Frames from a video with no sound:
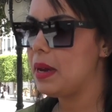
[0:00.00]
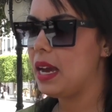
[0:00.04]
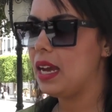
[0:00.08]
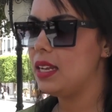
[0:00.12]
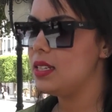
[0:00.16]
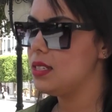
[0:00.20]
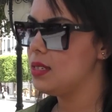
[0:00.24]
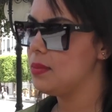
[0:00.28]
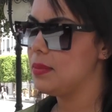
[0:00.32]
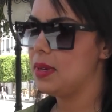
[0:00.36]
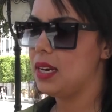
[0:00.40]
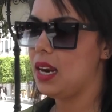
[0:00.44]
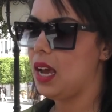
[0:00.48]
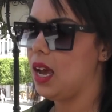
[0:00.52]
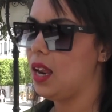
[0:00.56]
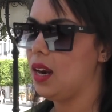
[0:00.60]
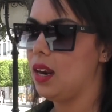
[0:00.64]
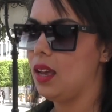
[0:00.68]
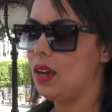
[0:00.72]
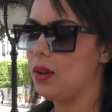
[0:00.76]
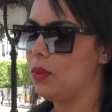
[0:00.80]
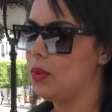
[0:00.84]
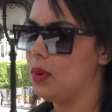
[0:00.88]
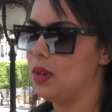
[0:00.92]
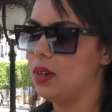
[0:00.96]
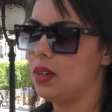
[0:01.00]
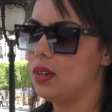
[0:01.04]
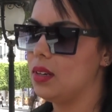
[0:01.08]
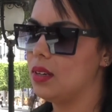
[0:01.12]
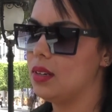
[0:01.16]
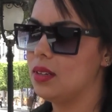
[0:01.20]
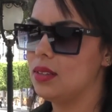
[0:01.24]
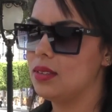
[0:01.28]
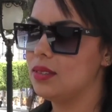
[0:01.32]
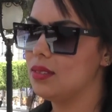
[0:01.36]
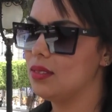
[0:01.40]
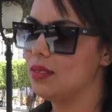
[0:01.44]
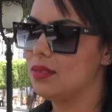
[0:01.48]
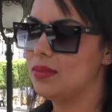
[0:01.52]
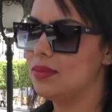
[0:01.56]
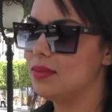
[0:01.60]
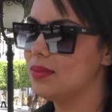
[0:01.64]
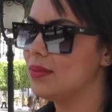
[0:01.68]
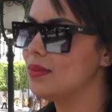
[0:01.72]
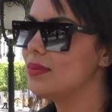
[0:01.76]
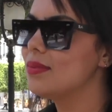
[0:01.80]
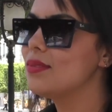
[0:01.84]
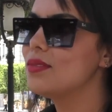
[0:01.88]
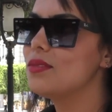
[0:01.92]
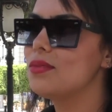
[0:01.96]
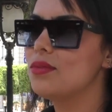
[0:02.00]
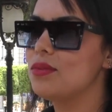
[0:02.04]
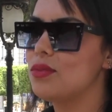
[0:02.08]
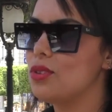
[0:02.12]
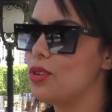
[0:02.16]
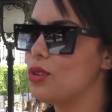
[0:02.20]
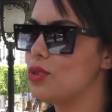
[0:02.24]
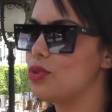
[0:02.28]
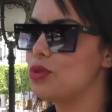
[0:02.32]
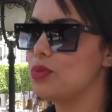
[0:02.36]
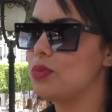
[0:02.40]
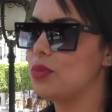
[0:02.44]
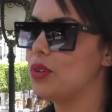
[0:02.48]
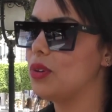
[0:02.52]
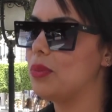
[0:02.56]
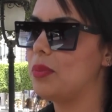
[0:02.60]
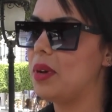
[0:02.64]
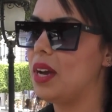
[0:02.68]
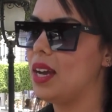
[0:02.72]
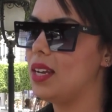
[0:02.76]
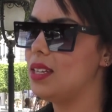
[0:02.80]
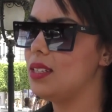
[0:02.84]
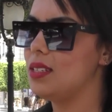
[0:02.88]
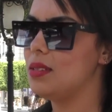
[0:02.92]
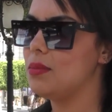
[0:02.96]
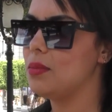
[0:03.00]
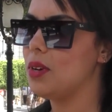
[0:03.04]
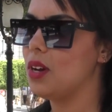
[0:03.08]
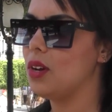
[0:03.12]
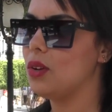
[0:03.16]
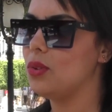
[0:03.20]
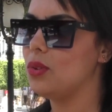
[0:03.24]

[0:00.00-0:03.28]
ما عندي ما نعلق والله فرانشمون ما عندي ما